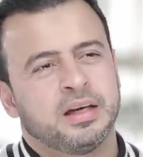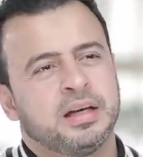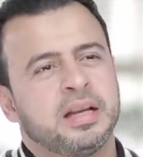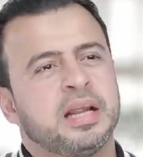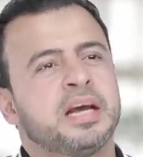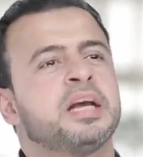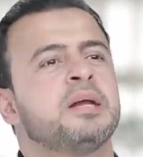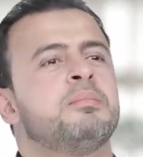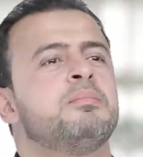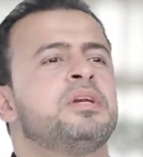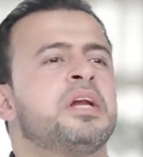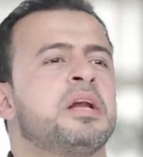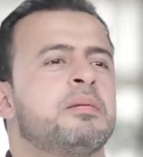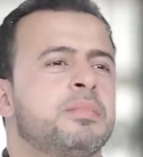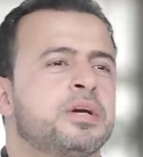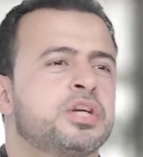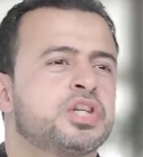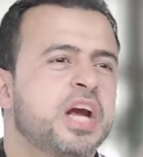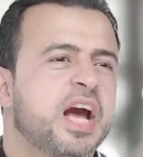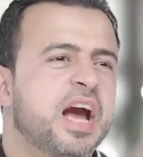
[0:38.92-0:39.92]
لكن من
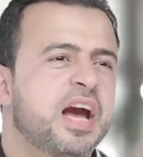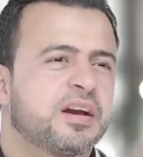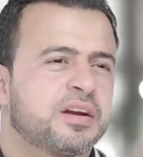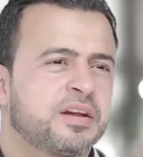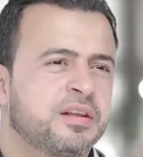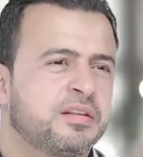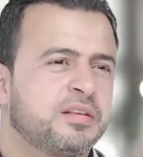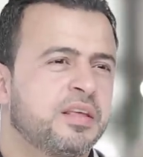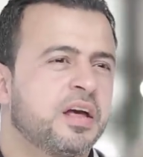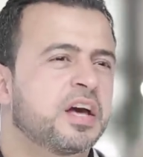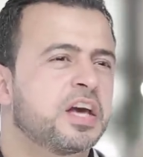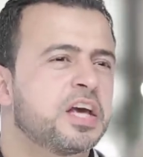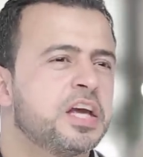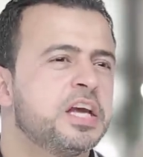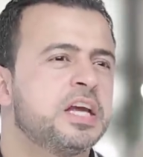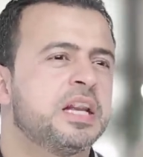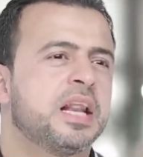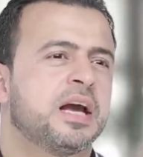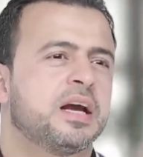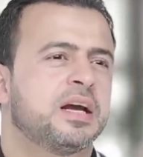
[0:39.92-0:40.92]
المشاعر
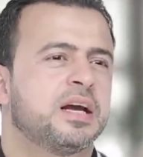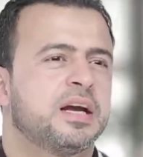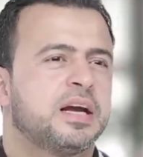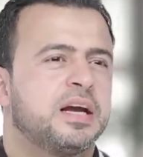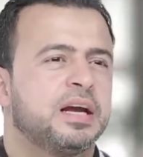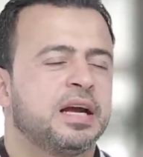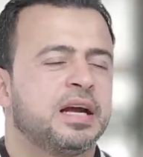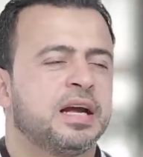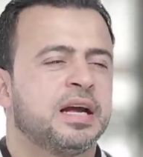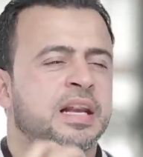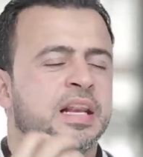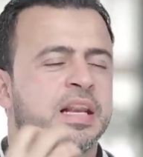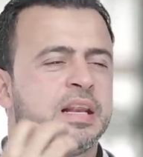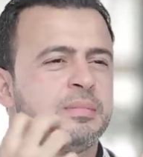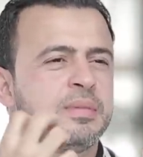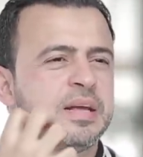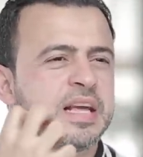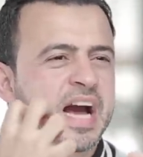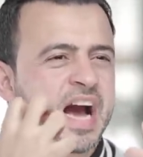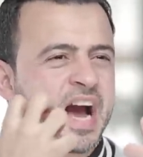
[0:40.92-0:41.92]
الثقيله اللي
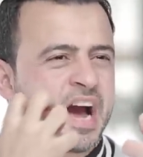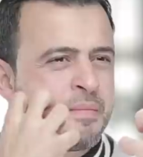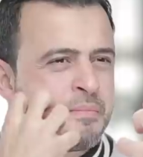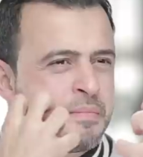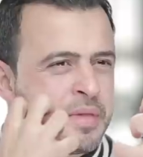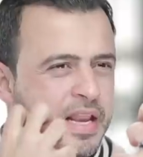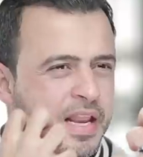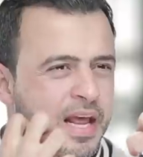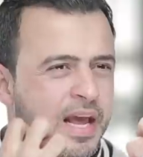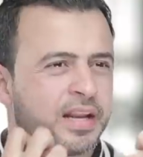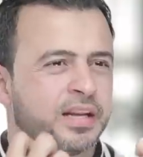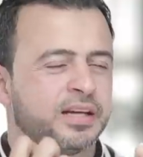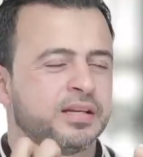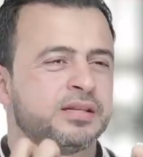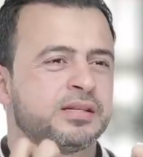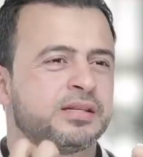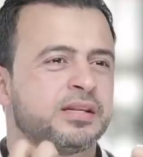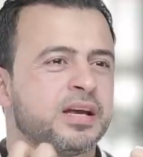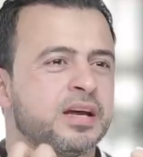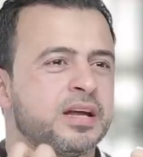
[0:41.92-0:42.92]
بيحملها
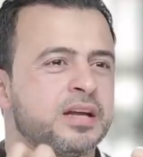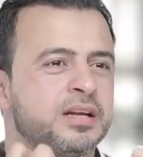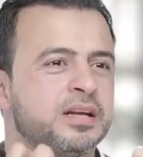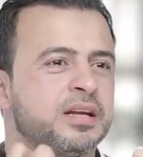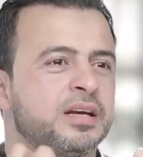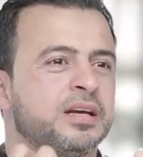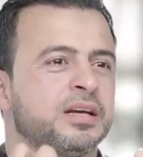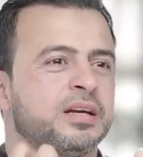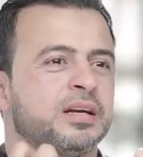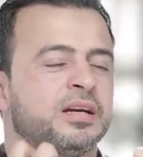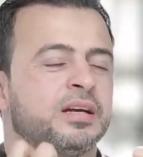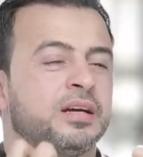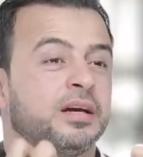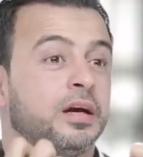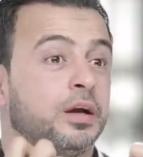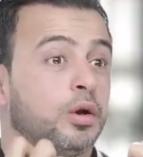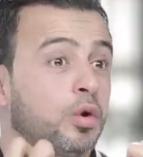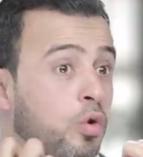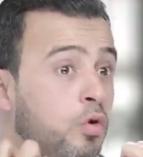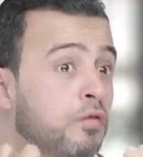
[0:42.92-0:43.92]
الانسان
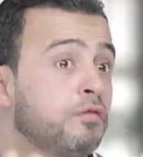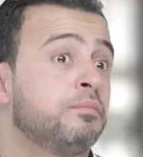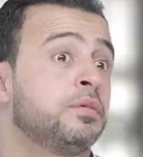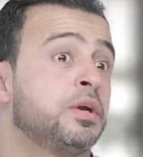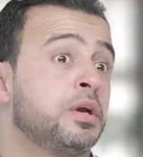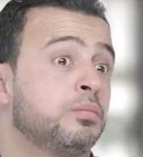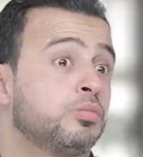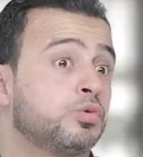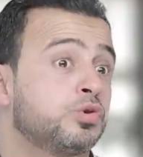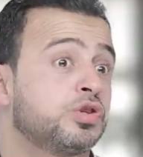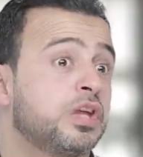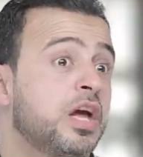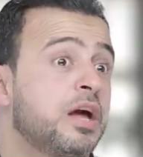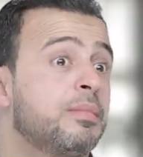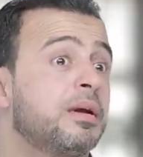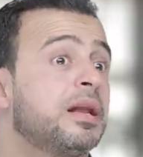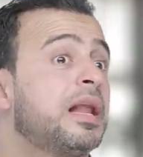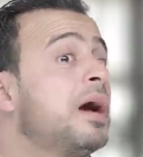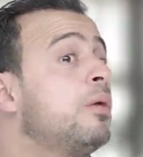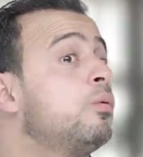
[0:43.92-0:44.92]
الخوف من
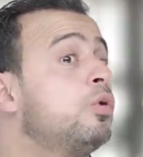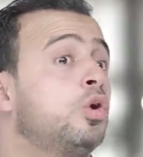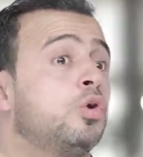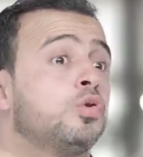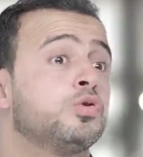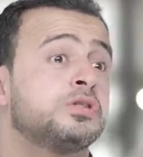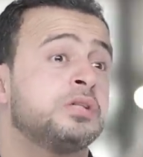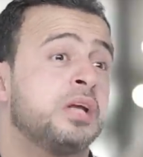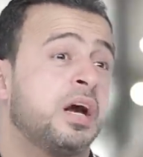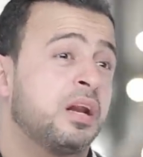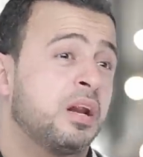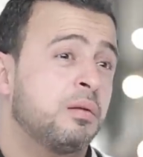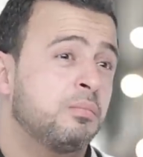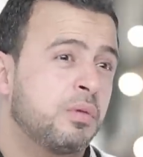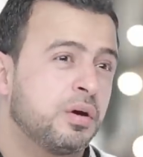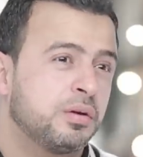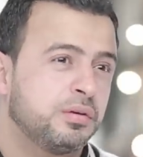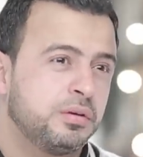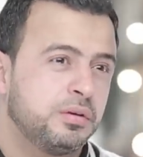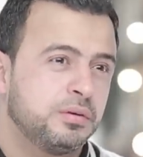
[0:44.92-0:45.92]
المستقبل او الحزن على
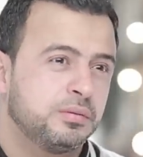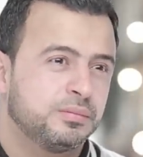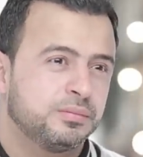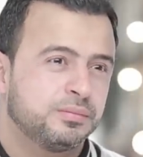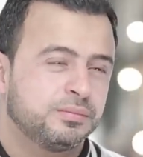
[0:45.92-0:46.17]
الماضي